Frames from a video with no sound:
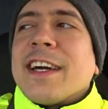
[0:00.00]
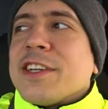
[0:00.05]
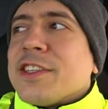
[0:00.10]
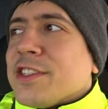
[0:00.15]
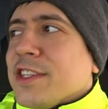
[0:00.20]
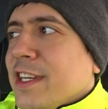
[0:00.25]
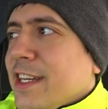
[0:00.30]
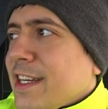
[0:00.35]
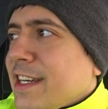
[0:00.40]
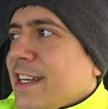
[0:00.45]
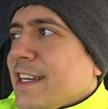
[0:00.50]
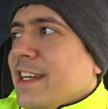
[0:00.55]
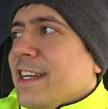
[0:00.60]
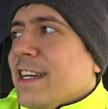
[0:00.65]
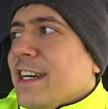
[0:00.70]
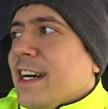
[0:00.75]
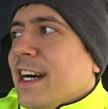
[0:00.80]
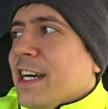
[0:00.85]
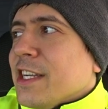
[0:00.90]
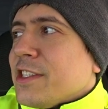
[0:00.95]

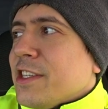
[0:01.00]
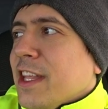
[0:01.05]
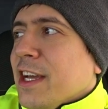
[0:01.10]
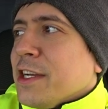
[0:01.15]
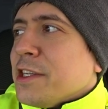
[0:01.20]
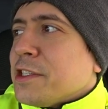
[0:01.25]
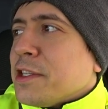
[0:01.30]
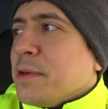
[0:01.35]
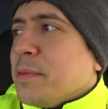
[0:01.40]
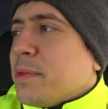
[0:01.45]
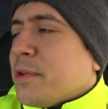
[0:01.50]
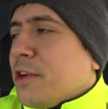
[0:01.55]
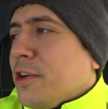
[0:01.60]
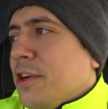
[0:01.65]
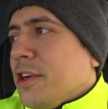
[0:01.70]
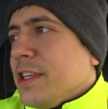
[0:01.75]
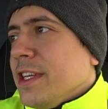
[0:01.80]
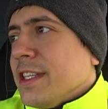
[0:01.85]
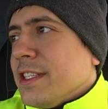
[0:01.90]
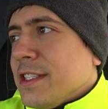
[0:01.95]
Także aż tak
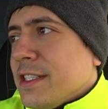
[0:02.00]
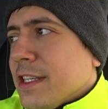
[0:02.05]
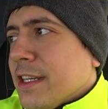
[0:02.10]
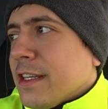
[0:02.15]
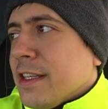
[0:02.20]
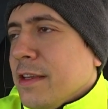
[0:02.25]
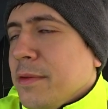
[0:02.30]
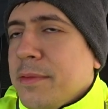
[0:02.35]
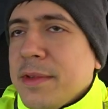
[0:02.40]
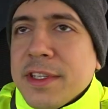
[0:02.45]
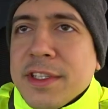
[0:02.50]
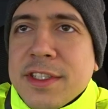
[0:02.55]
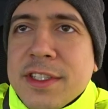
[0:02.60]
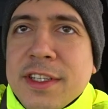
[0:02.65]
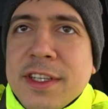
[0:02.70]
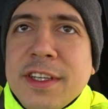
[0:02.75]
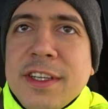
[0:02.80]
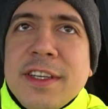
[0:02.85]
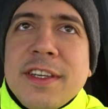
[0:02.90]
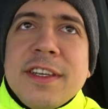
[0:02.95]
szybko język
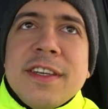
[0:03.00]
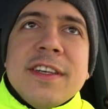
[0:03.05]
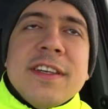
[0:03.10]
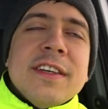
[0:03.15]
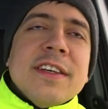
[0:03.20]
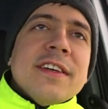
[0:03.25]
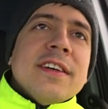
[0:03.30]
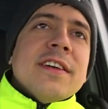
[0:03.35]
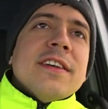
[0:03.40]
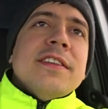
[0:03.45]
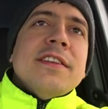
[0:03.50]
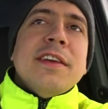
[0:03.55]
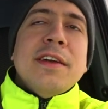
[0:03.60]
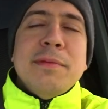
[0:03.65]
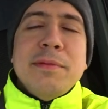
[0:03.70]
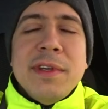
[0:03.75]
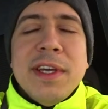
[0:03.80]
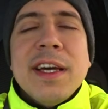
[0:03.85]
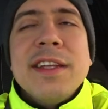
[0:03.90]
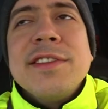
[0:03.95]
niemiecki
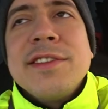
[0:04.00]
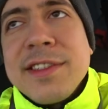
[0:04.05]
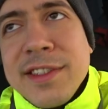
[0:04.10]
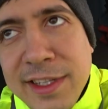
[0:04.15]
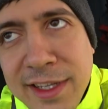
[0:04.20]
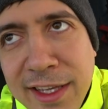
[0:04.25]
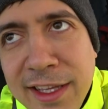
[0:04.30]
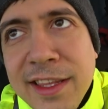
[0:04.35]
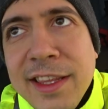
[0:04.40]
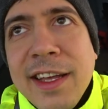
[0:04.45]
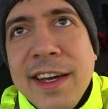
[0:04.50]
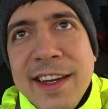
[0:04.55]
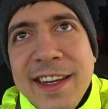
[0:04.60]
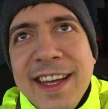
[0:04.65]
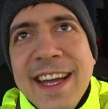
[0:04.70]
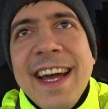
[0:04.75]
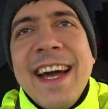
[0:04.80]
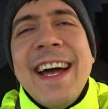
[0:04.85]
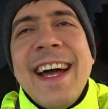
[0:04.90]
niemiecki, tak.